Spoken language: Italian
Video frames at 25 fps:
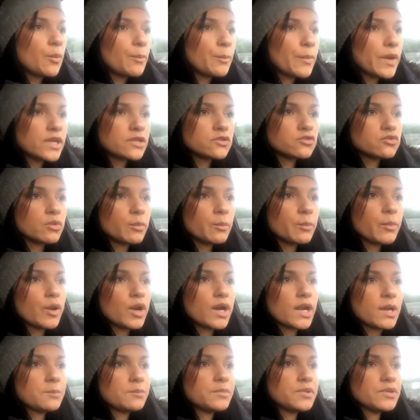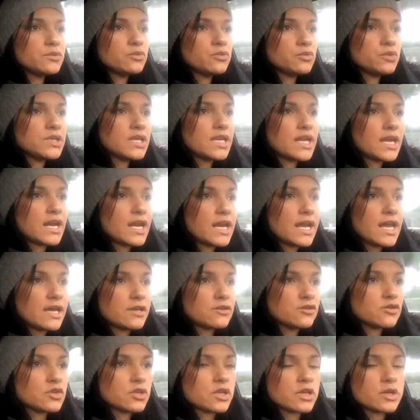perso un po' l'abitudine a
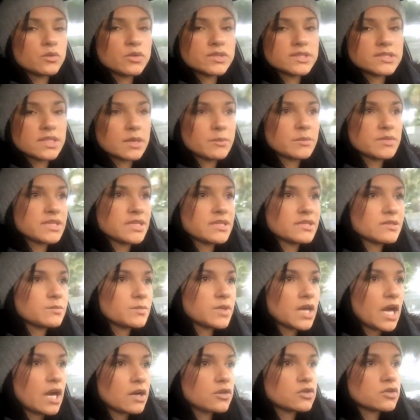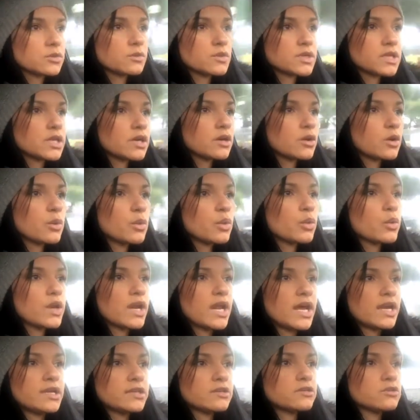leggere questa mi dispiace perché comunque
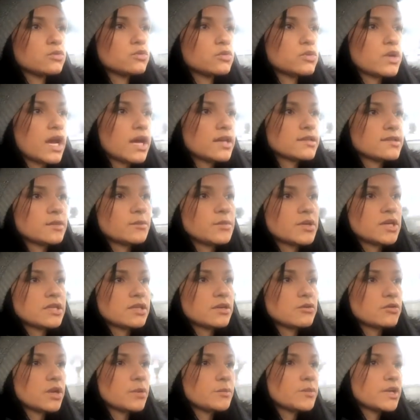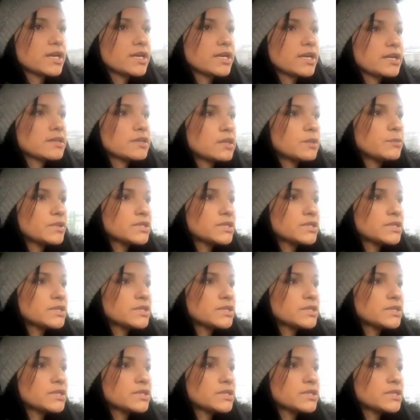la lettura sapete è una mia grande